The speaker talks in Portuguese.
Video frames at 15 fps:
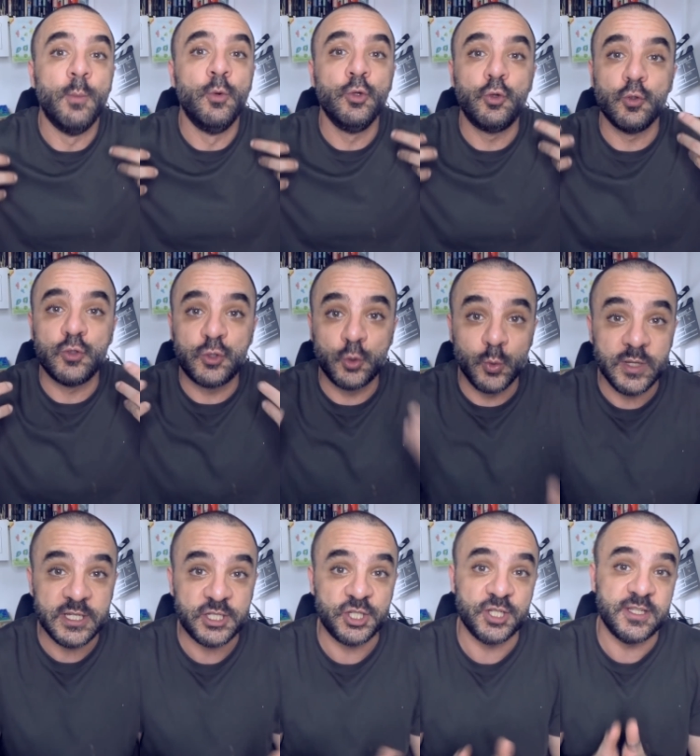muitos
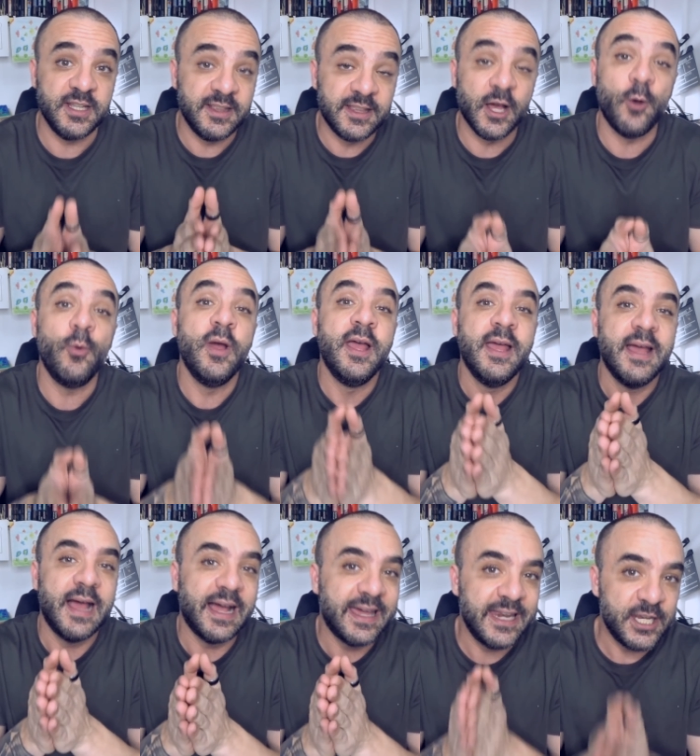twists. Então,
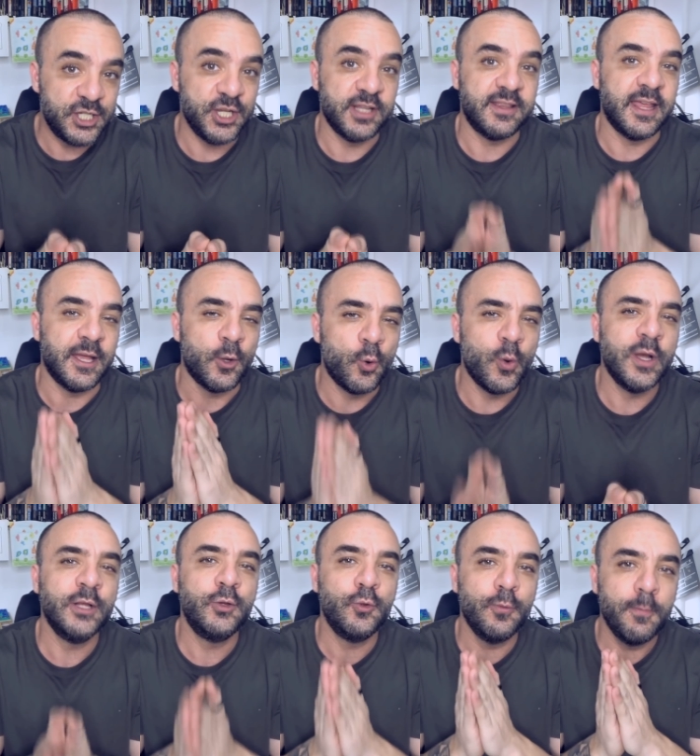acreditem,
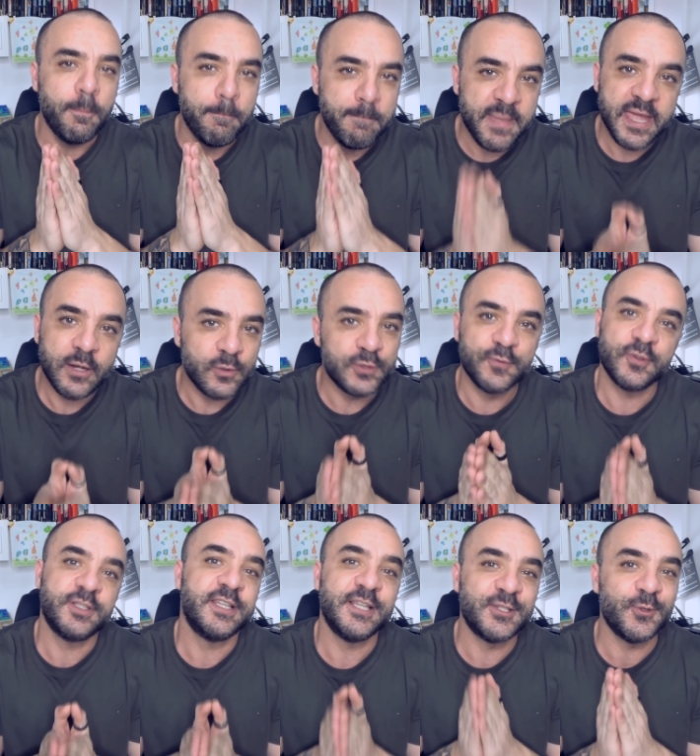quanto menos
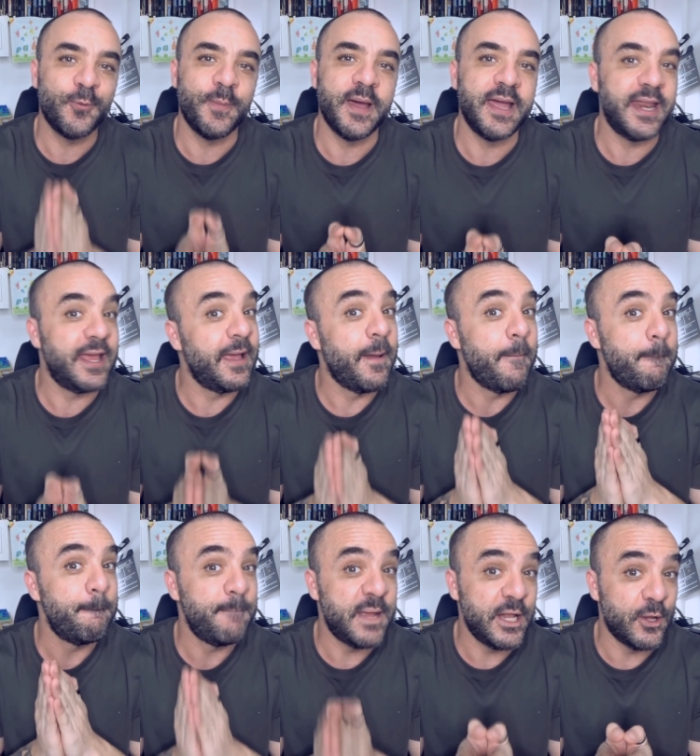vocês souberem,
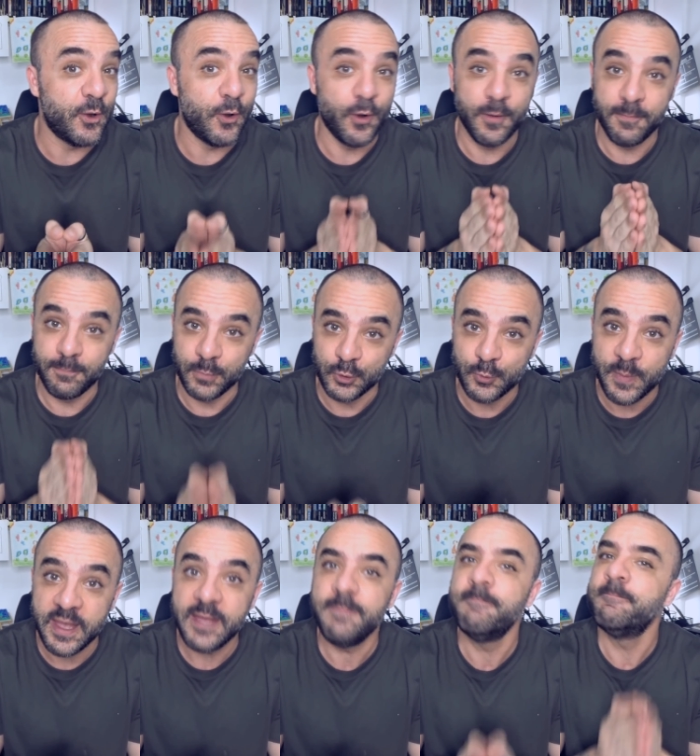melhor. Muito
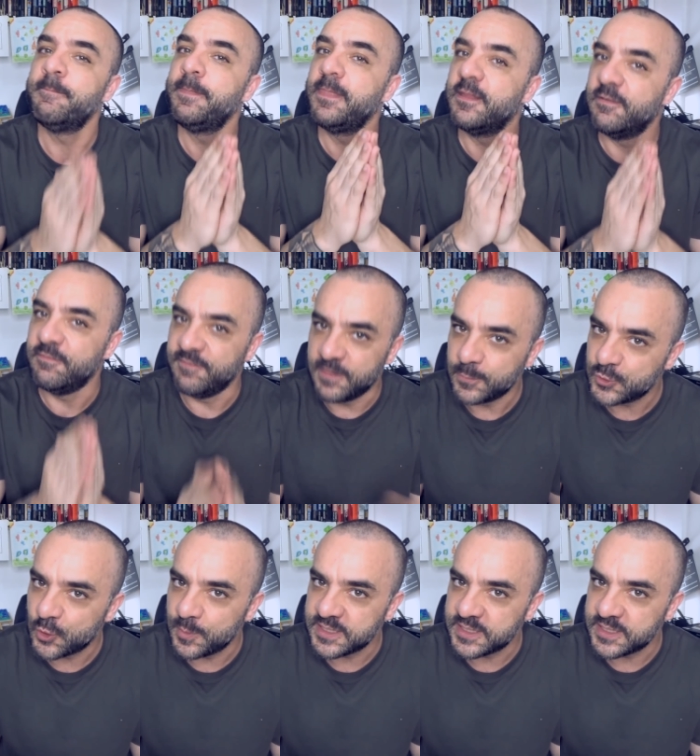bem, vamos